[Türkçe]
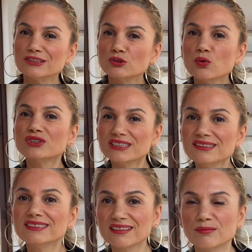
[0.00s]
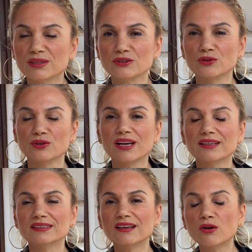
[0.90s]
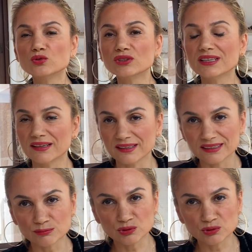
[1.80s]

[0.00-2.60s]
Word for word: çok ciddi zamlanıyor. Yani daha önce de bu